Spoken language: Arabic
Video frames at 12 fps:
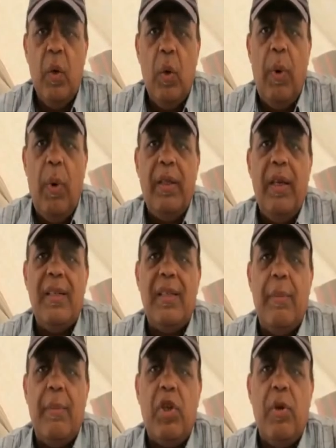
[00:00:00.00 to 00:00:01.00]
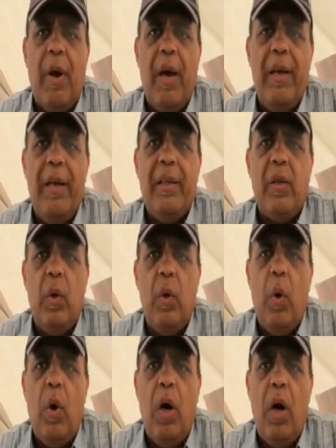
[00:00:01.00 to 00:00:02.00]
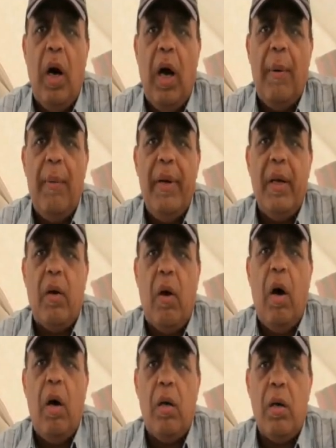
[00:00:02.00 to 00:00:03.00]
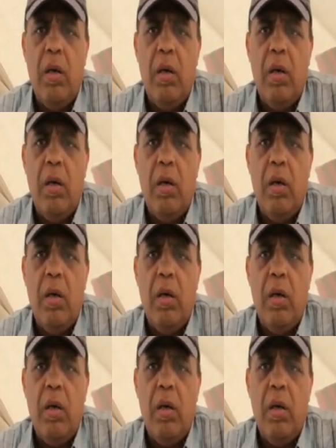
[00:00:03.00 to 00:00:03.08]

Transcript: وبعدين لسه ماشي بعقليه اللي هو عمليه قهر